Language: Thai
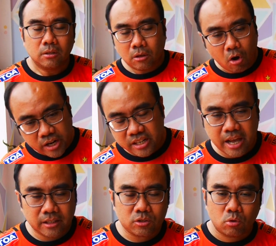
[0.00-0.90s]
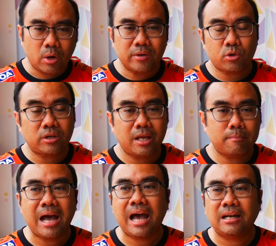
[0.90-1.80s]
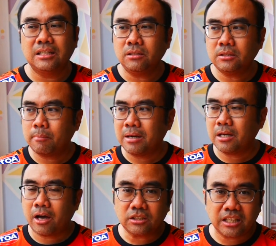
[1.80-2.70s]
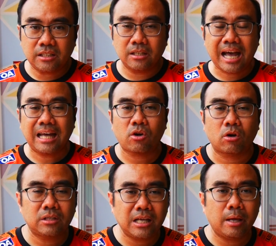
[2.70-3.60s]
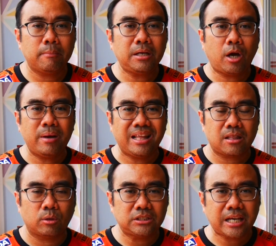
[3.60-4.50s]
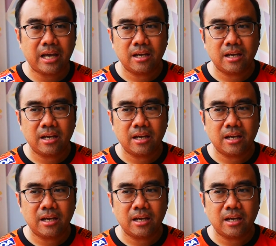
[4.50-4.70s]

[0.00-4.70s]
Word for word: ของเด็กๆส่งเยาวชนอะไรมา หรือทำไมออสเตรเลียถึงกล้าถอนทีม ไม่เขาไม่สนใจ